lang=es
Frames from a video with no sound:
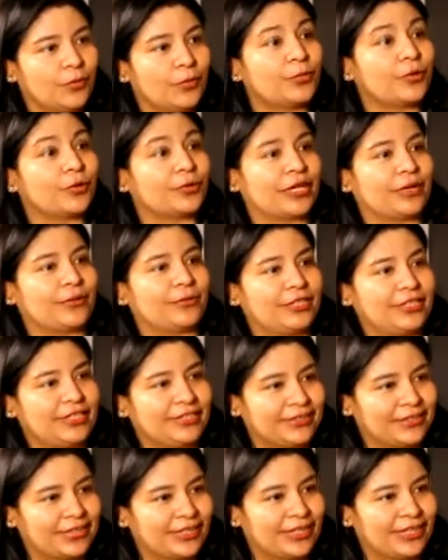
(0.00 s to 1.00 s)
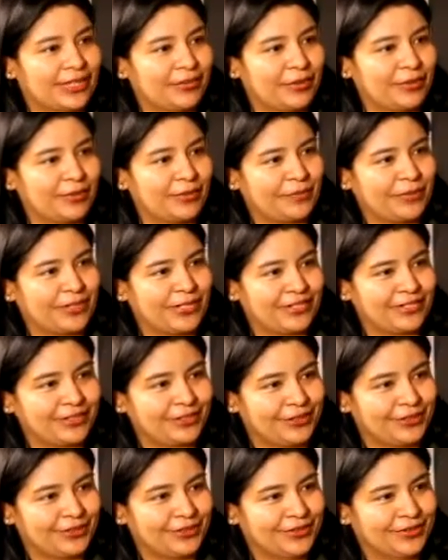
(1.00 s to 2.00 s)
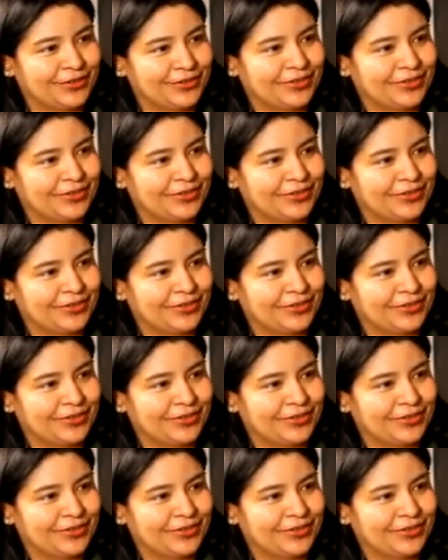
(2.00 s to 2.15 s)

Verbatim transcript: un protagonista de la misma aplicación